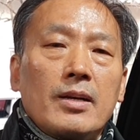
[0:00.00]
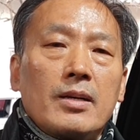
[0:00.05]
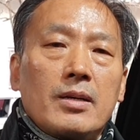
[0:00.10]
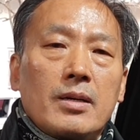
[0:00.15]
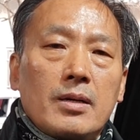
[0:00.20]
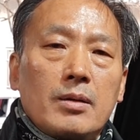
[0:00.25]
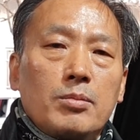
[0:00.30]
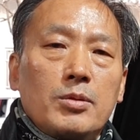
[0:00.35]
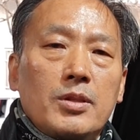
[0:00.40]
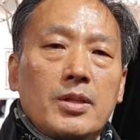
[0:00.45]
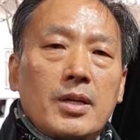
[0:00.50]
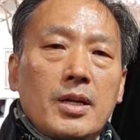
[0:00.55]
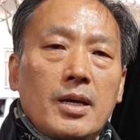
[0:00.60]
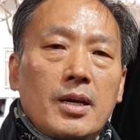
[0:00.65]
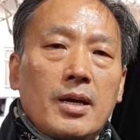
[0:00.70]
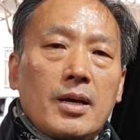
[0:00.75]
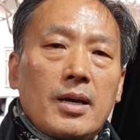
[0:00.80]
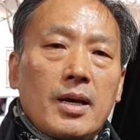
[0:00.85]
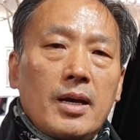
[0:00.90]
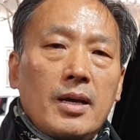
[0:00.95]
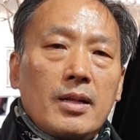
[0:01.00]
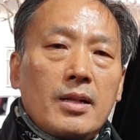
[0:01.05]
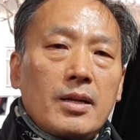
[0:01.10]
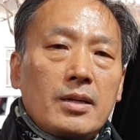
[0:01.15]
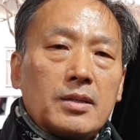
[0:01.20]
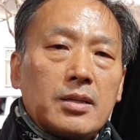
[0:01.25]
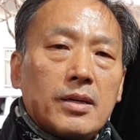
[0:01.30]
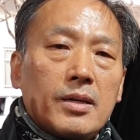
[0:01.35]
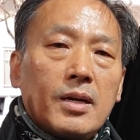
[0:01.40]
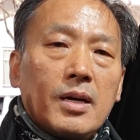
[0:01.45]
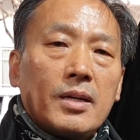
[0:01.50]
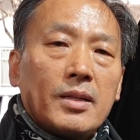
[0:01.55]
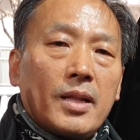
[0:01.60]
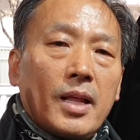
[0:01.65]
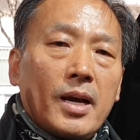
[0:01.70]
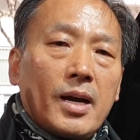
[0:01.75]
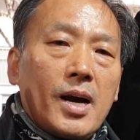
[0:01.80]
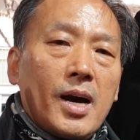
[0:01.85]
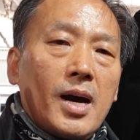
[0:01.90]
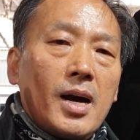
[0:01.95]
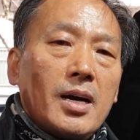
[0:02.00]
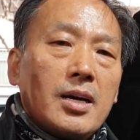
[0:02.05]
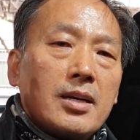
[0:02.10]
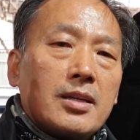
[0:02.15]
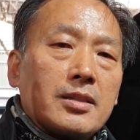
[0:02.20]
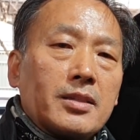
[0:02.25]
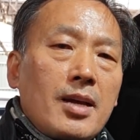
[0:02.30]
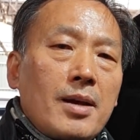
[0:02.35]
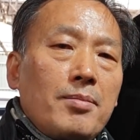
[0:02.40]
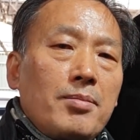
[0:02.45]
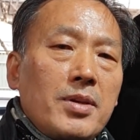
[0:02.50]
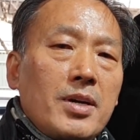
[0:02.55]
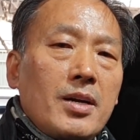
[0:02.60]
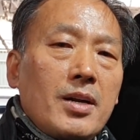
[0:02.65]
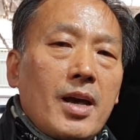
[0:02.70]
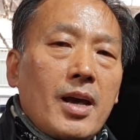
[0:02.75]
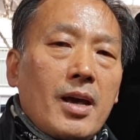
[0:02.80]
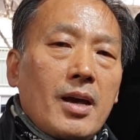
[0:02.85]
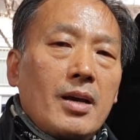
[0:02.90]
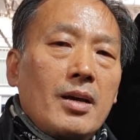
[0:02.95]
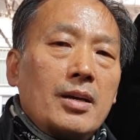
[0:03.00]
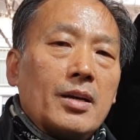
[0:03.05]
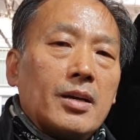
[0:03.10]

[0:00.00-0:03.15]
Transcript: 여러분들이 예를 들어서 내가 3년에